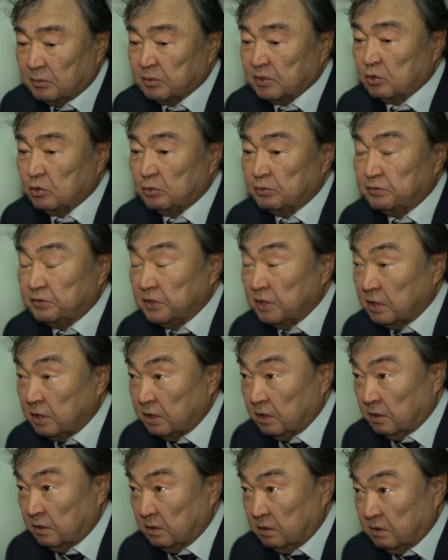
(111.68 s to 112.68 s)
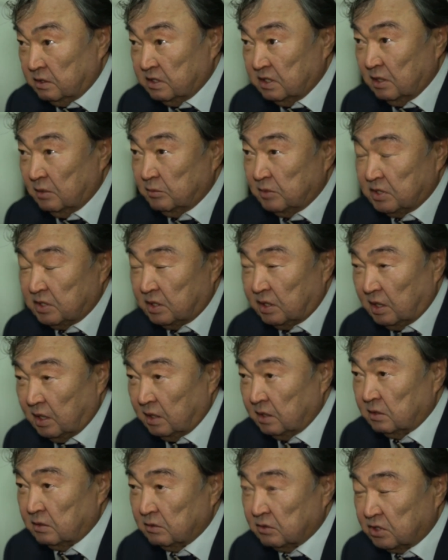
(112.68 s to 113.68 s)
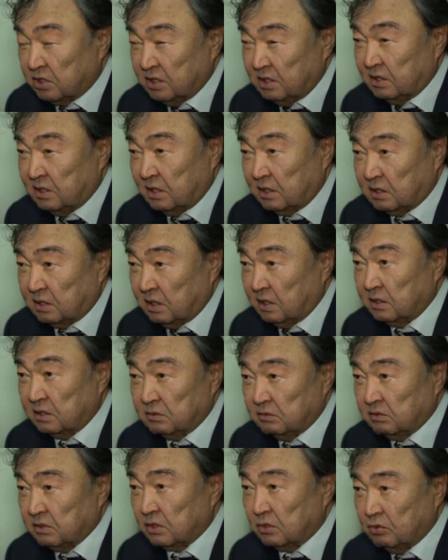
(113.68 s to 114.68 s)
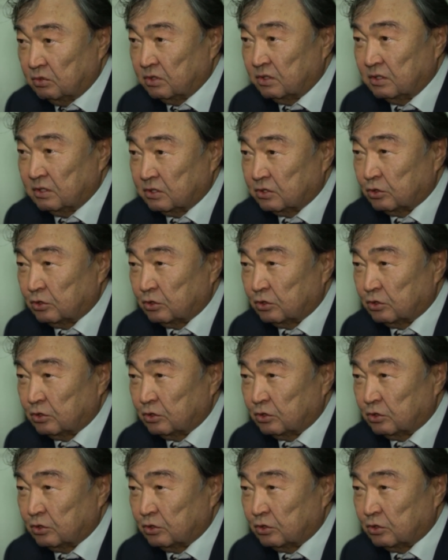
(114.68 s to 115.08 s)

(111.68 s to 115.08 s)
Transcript: был уверен 1963-1963 года,